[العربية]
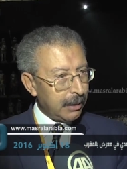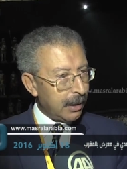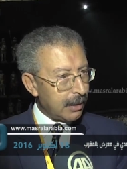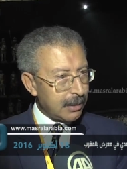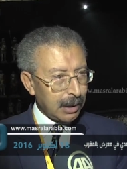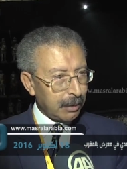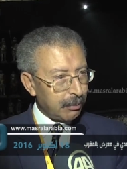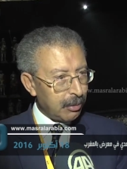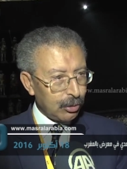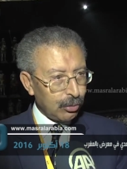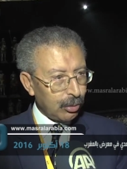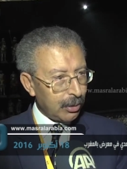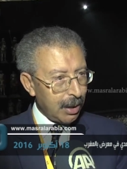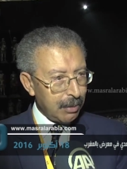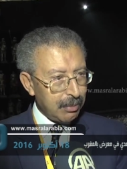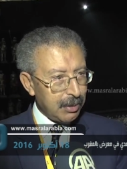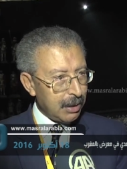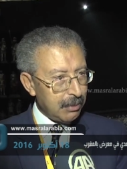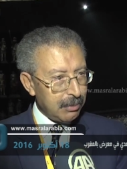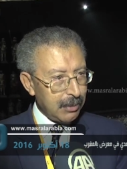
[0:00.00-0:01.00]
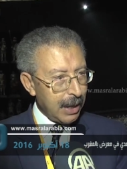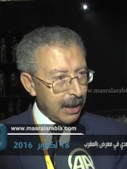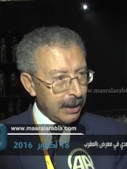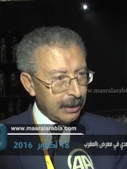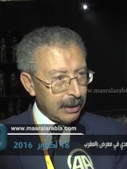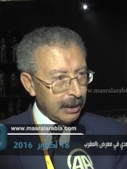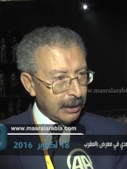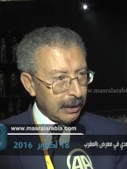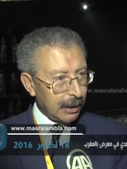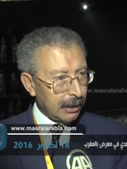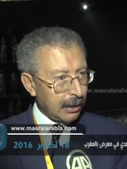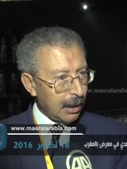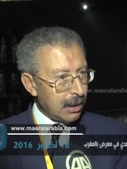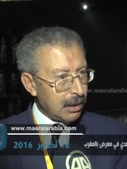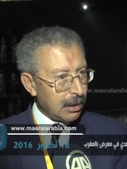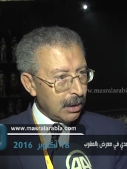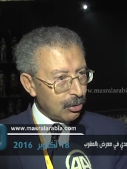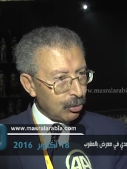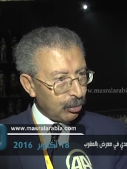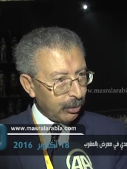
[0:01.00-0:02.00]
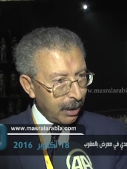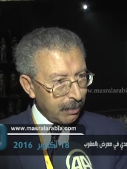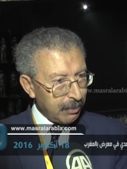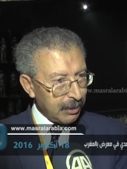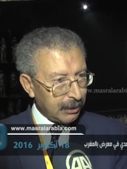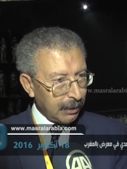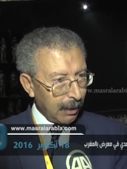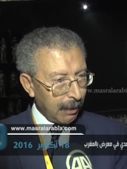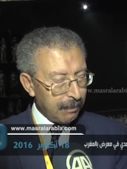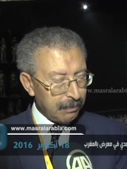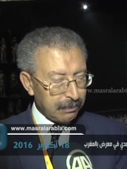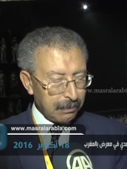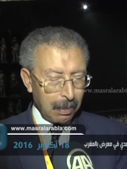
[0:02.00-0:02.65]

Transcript: لا تربطنا بهم آنذاك أي رابطة